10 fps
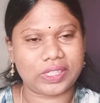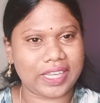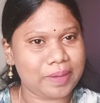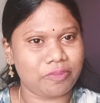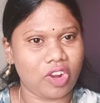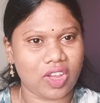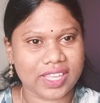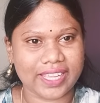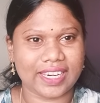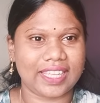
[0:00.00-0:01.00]
ఇంకేం బ్లాగ్
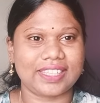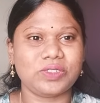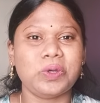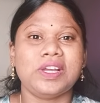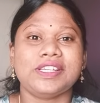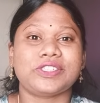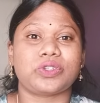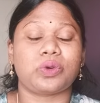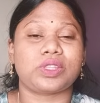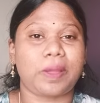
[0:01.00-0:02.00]
ఏం లేదు
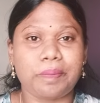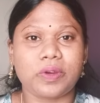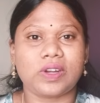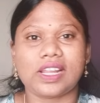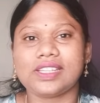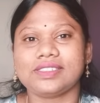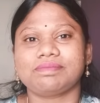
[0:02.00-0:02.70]
సో తప్పకుండా